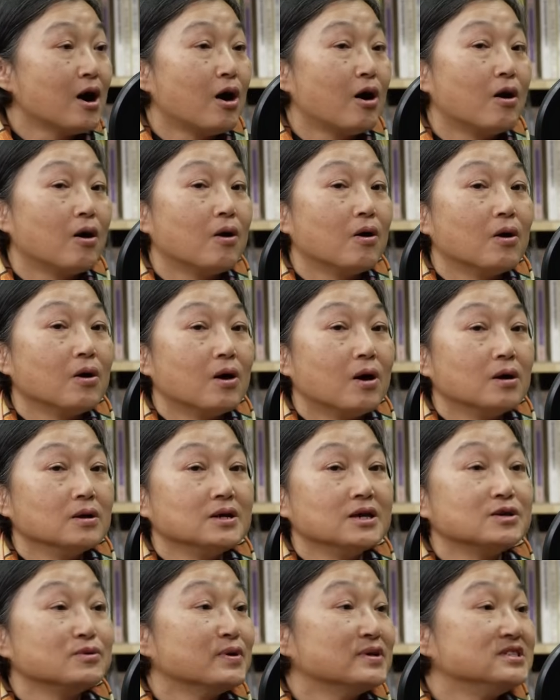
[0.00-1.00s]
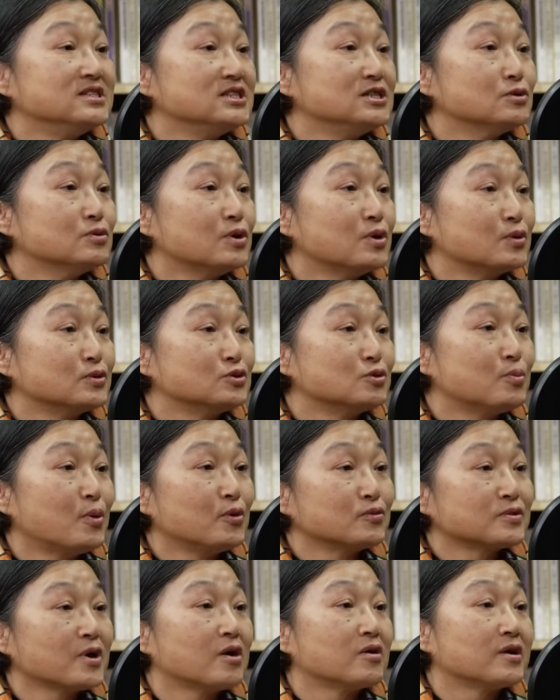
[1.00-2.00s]
好因缘际会，我就
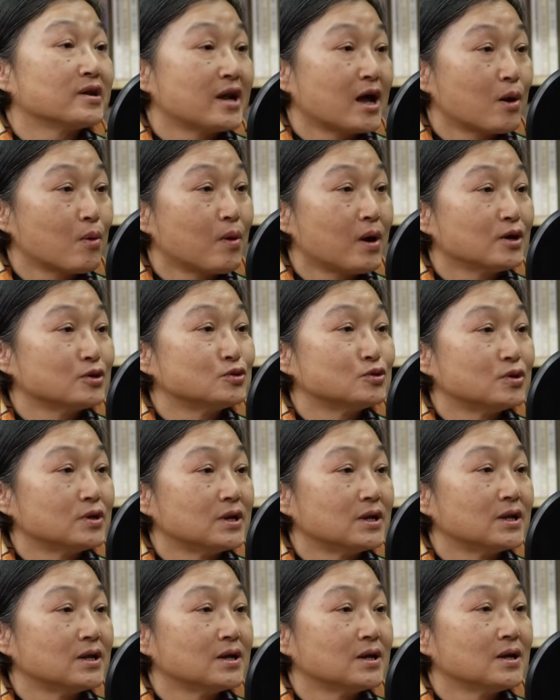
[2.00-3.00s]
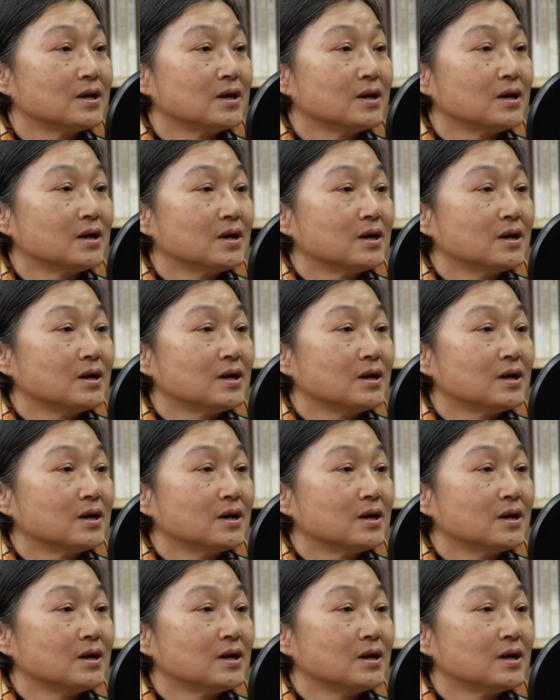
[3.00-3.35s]
碰到了南华村。嗯，